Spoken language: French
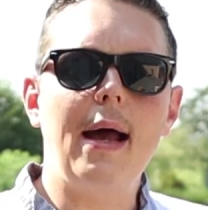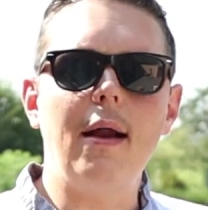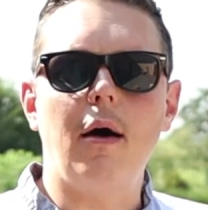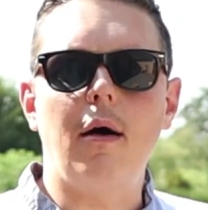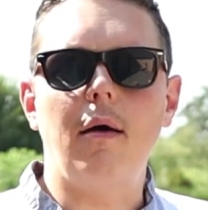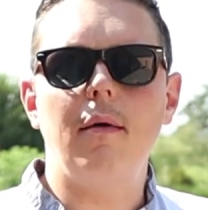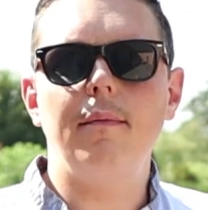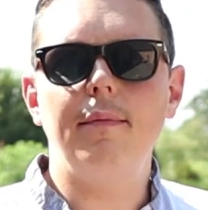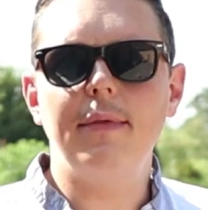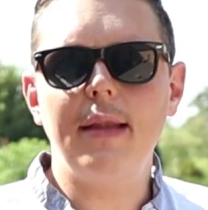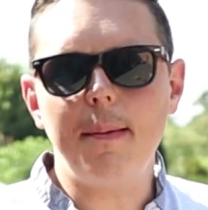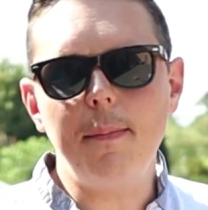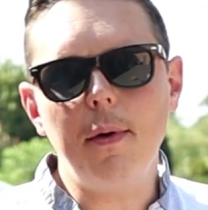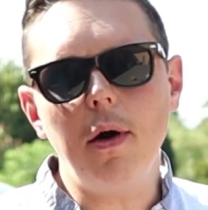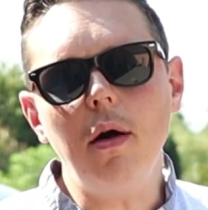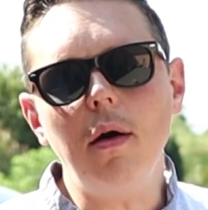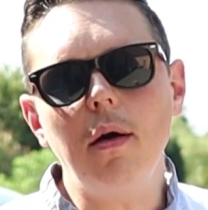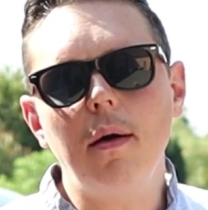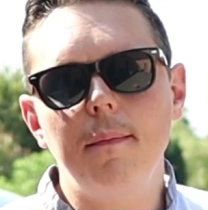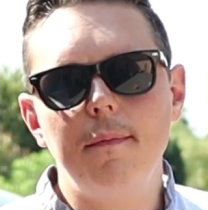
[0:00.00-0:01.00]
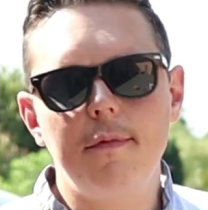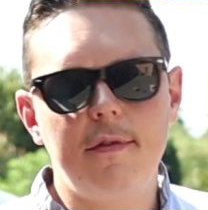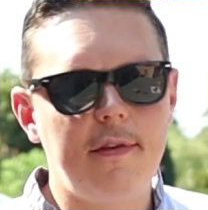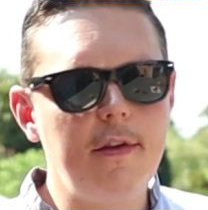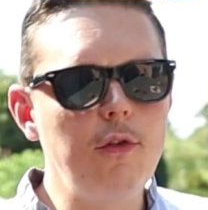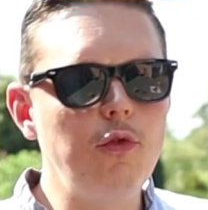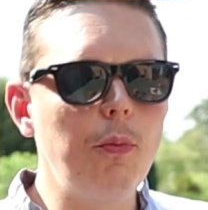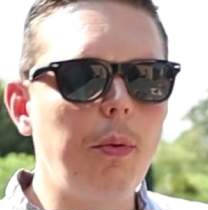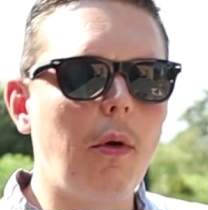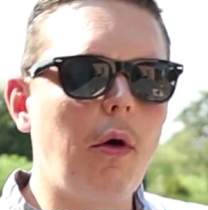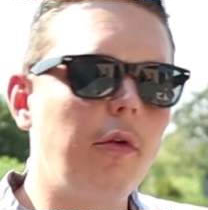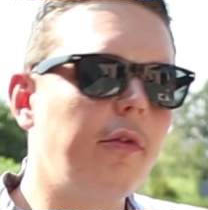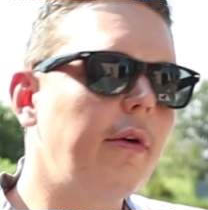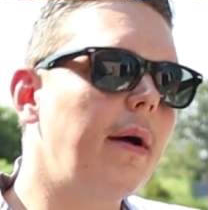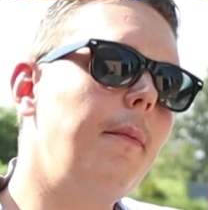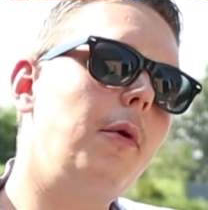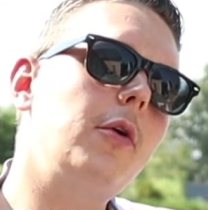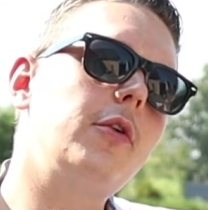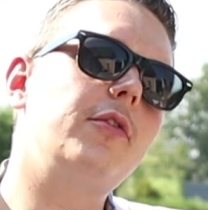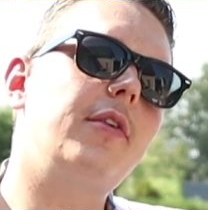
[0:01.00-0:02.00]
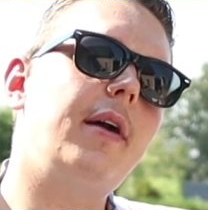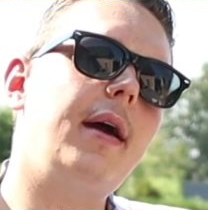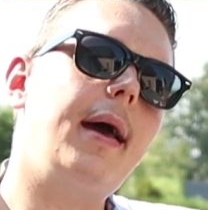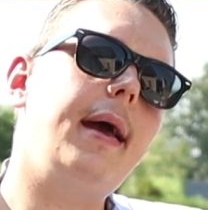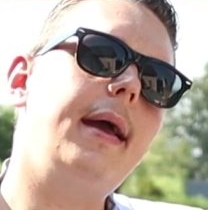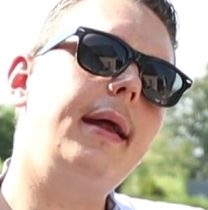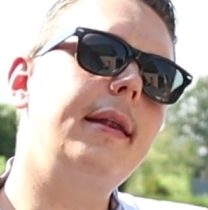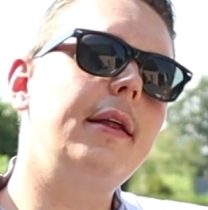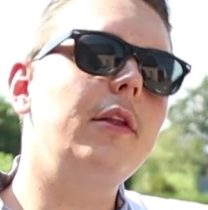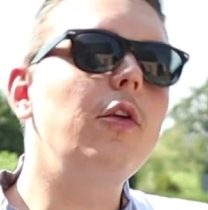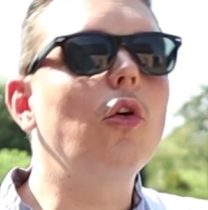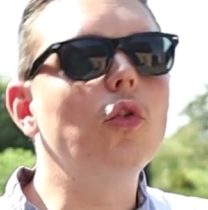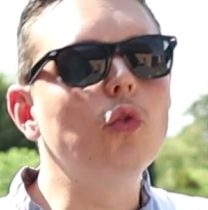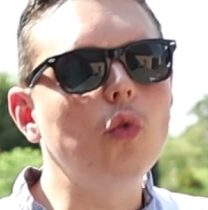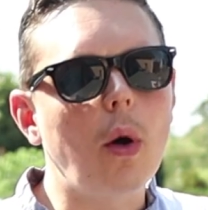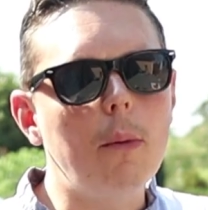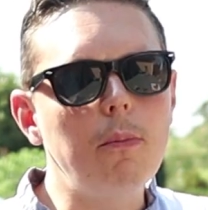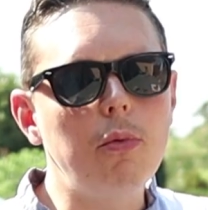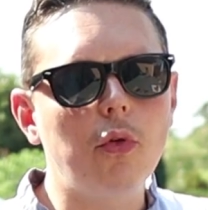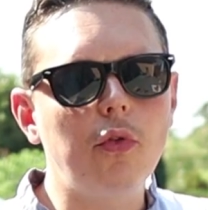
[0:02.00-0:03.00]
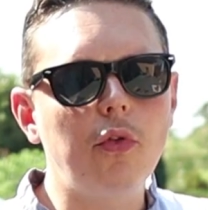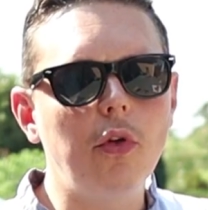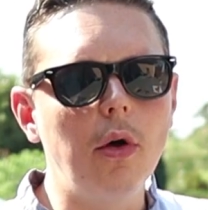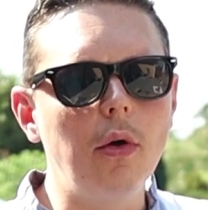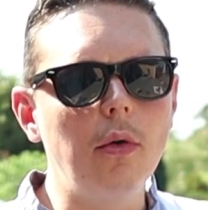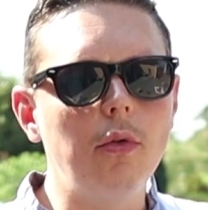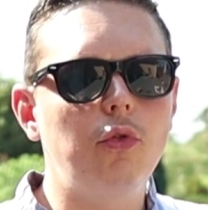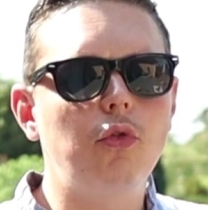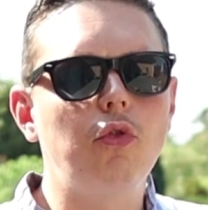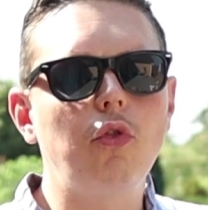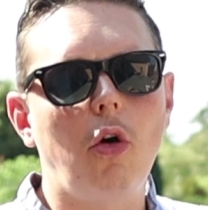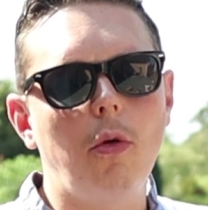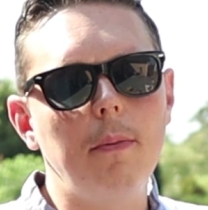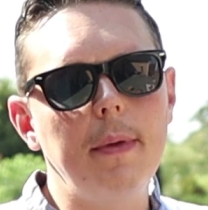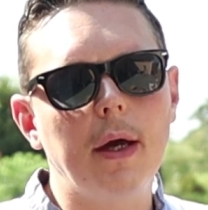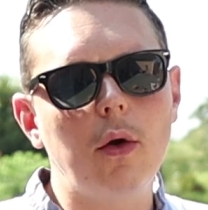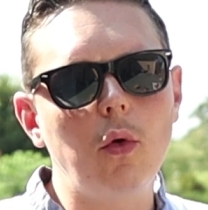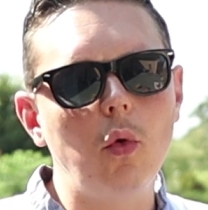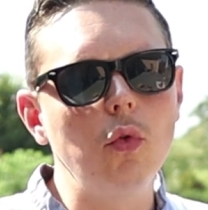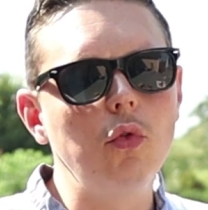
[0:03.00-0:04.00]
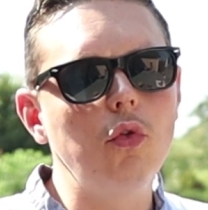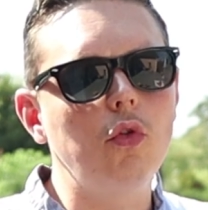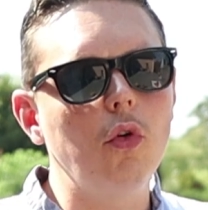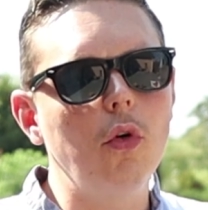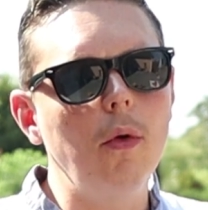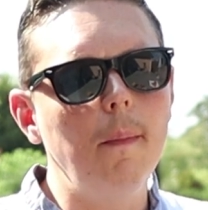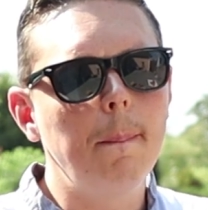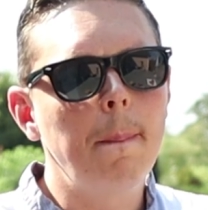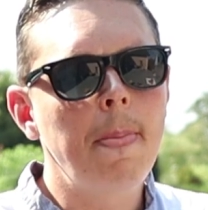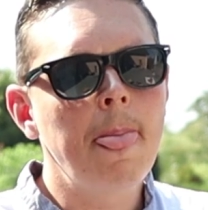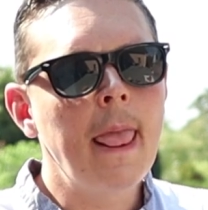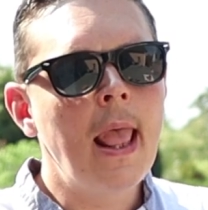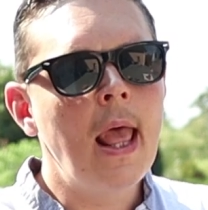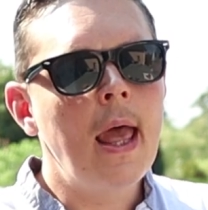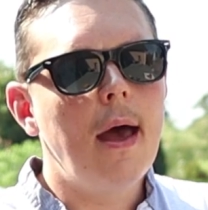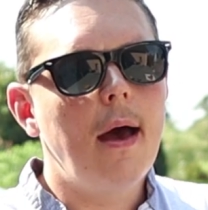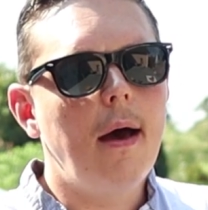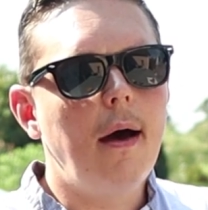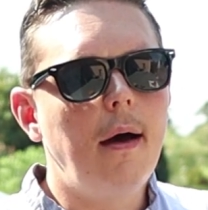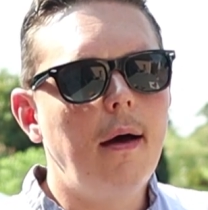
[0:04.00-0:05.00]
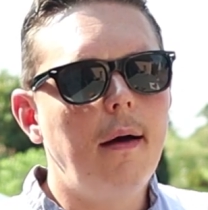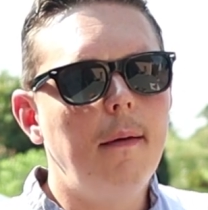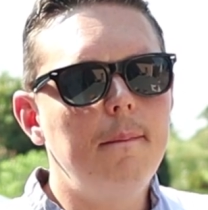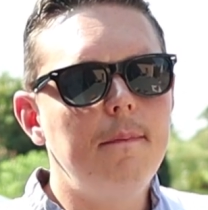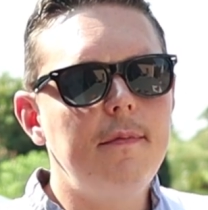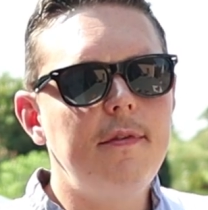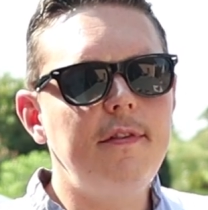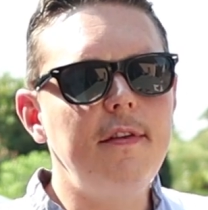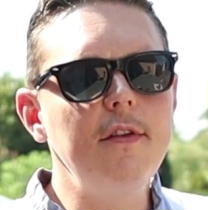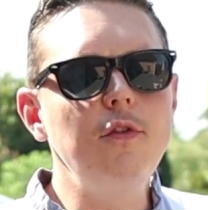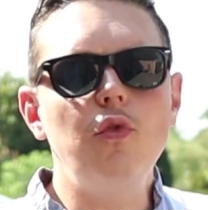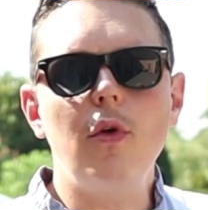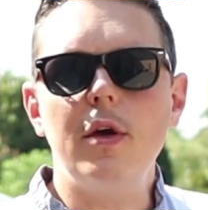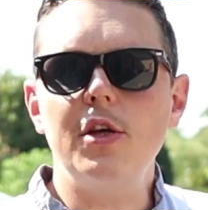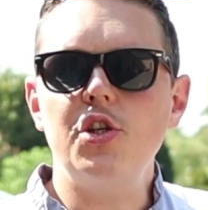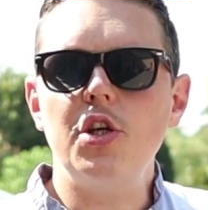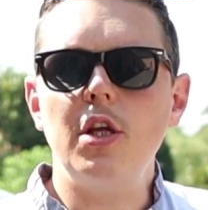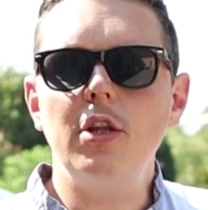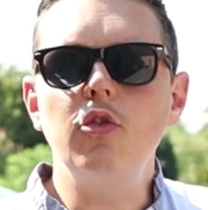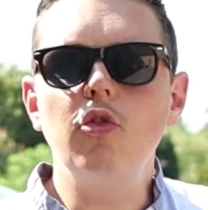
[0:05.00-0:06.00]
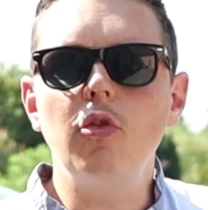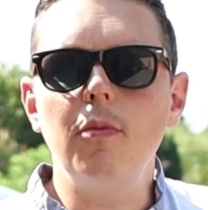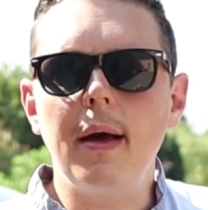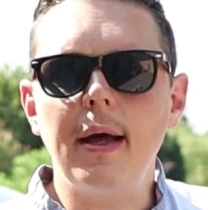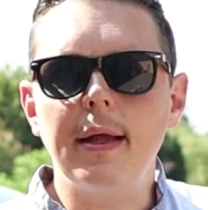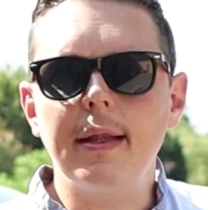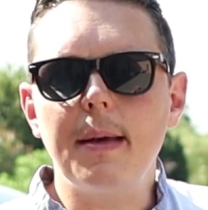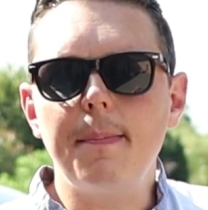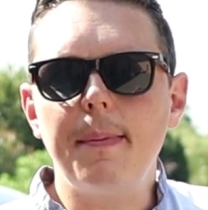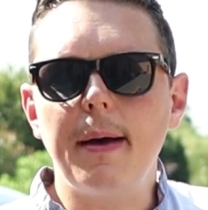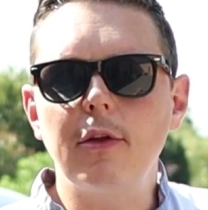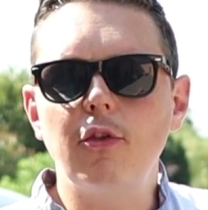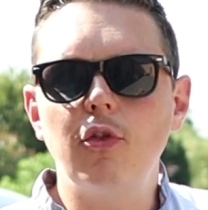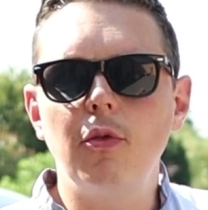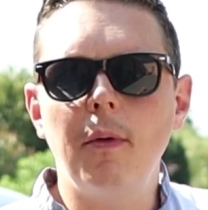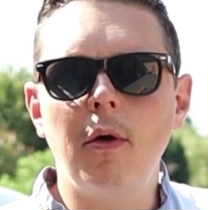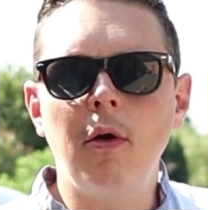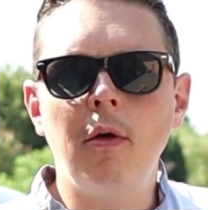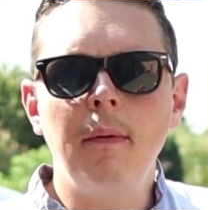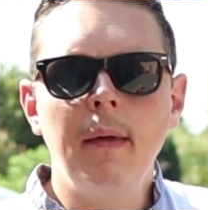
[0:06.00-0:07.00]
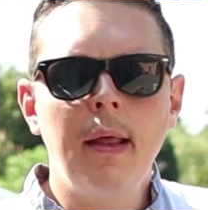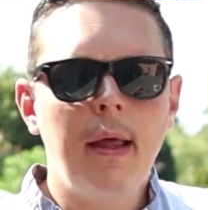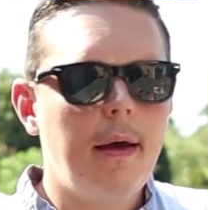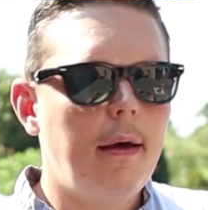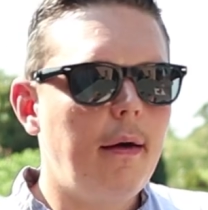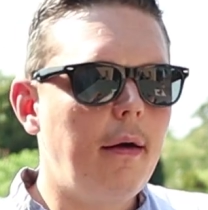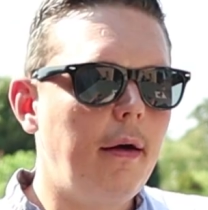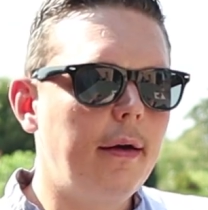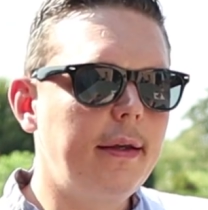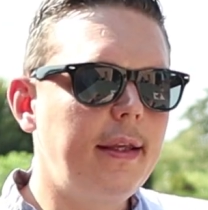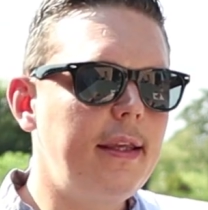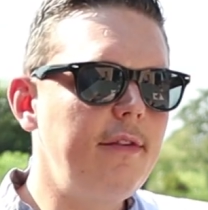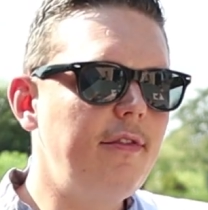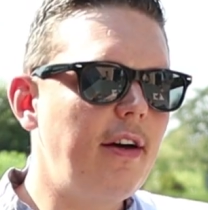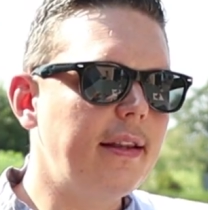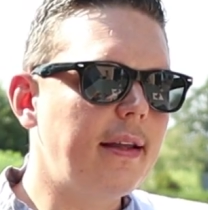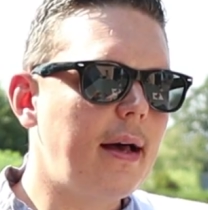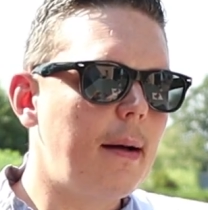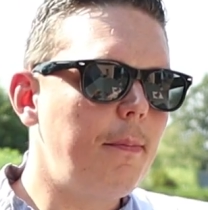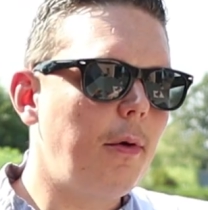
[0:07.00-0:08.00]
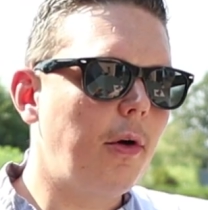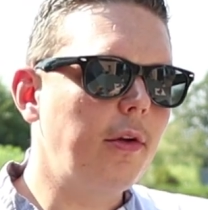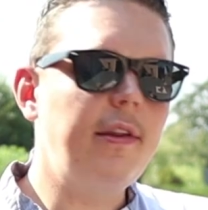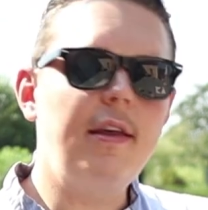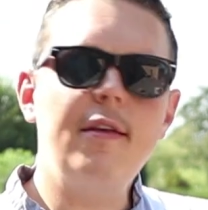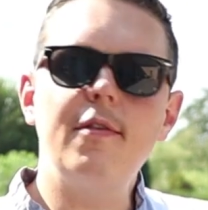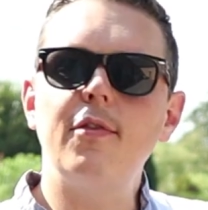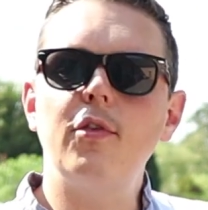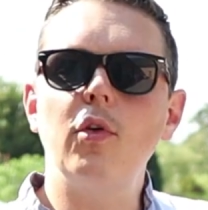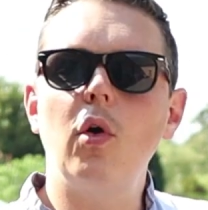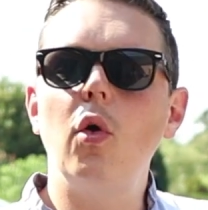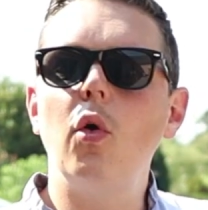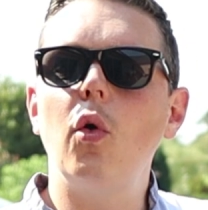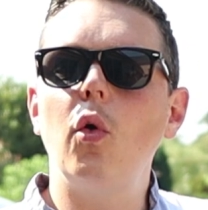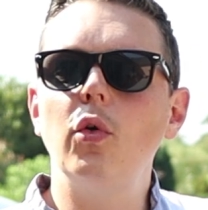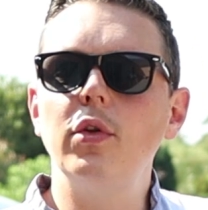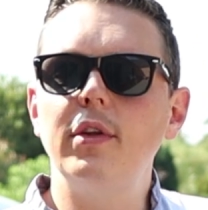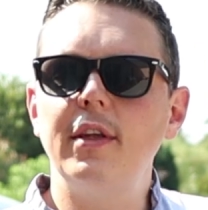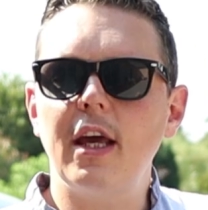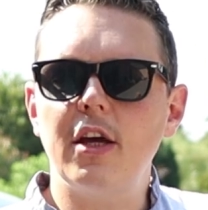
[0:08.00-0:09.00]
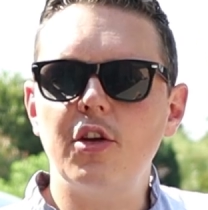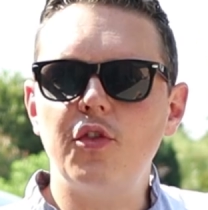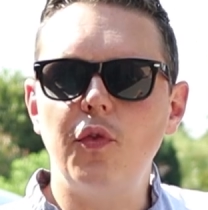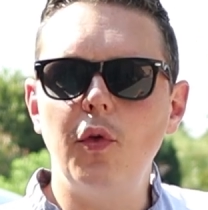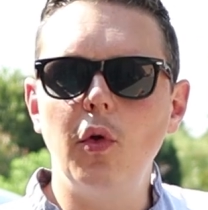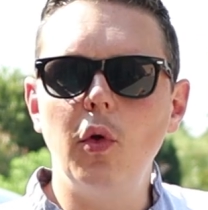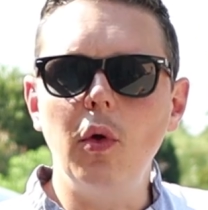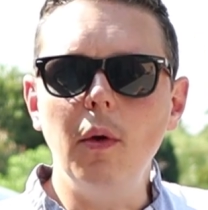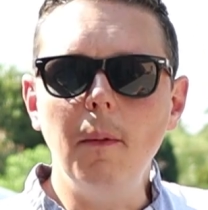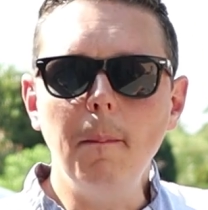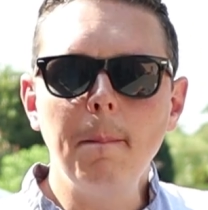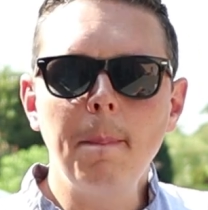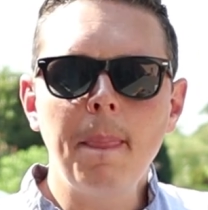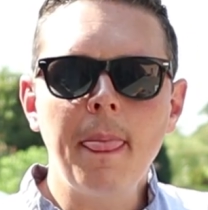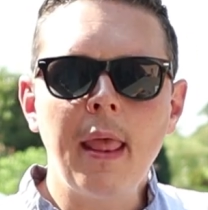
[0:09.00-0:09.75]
Alors, d'abord, si tu prends vraiment une vraie règle des 33%, tu te rends bien compte que euh, si tu achètes demain un appartement euh, qui va te rapporter 100 euros de cash flow,